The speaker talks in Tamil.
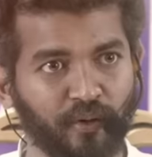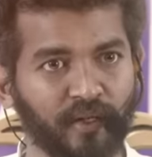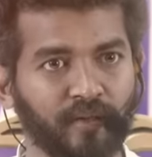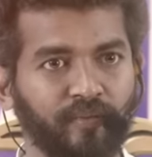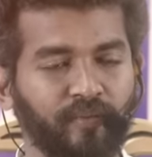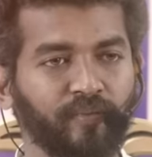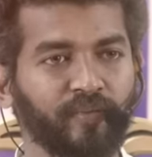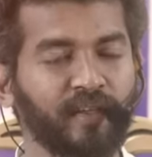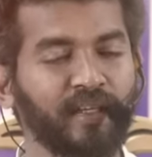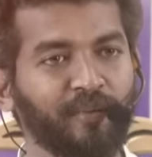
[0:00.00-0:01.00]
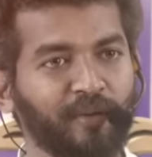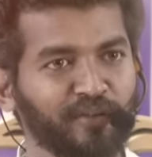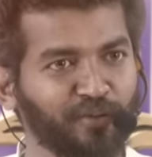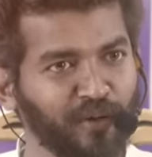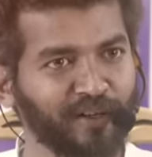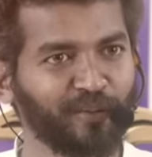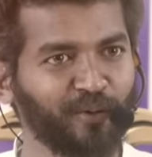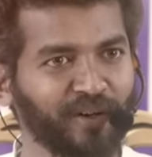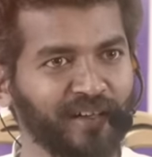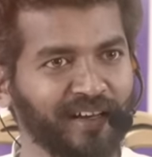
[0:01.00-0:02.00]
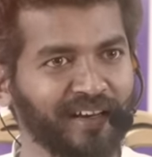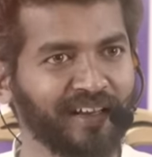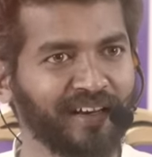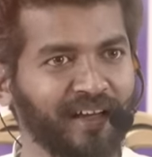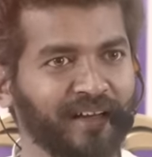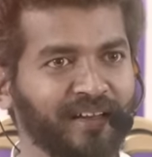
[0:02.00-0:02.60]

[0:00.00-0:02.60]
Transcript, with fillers: சொல்றேன் நீ எப்படா சூரியனுக்கு போகணும்னு கேட்குறீங்களா